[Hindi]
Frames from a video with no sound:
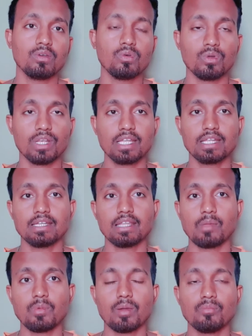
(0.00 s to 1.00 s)
होने के
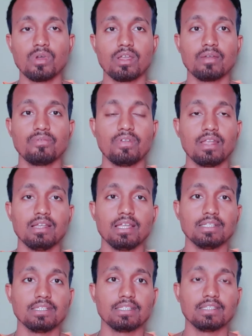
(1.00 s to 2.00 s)
टाइम हमारा फेल आ
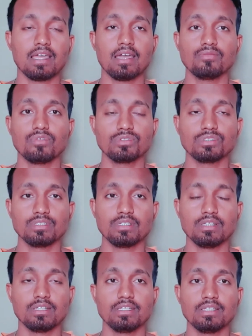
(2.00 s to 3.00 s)
जाता है
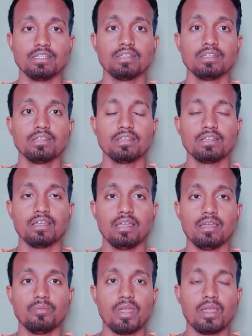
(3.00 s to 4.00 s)
अनफॉर्चुनेटली
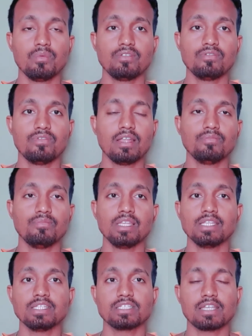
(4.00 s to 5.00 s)
पेमेंट फेल
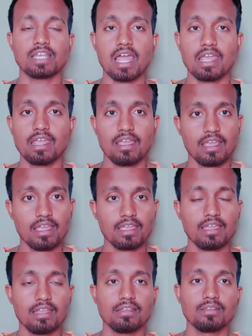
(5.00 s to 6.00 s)
प्लीज़ ट्राई
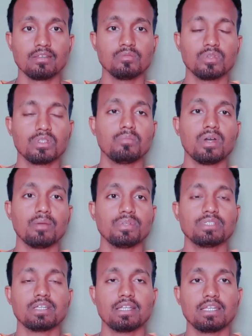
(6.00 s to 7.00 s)
अगेन मतलब
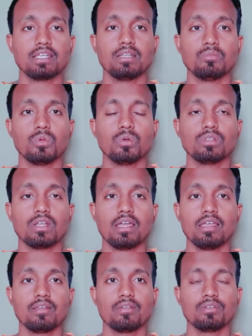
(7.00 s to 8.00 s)
वापस करने के लिए बोल रहा
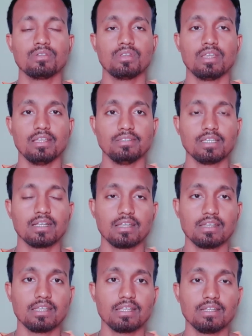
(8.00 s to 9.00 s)
है ऐसा
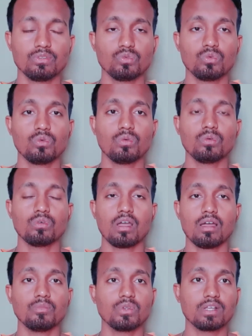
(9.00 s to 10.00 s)
करने के लिए तो
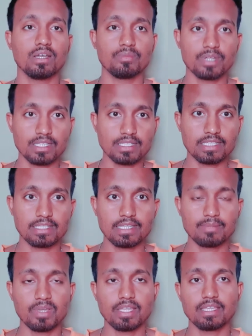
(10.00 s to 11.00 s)
हम लोग घबरा जाते हैं
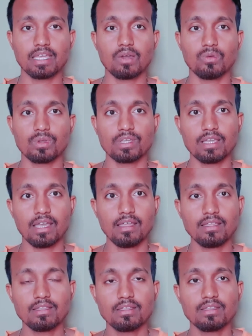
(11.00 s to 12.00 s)
कि भाई क्या हो गया
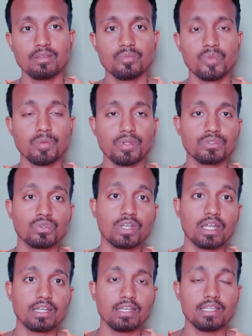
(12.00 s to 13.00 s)
पेमेंट तो
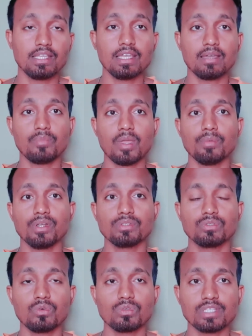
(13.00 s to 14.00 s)
कट नहीं गया पेमेंट
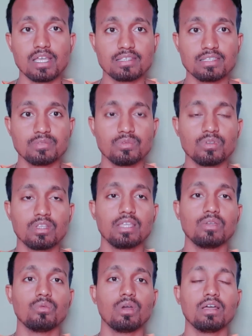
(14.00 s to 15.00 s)
तो सक्सेसफुल
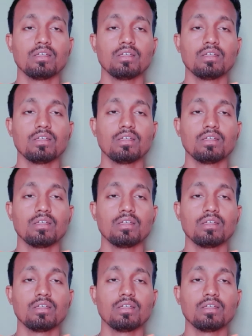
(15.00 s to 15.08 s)
नहीं हुआ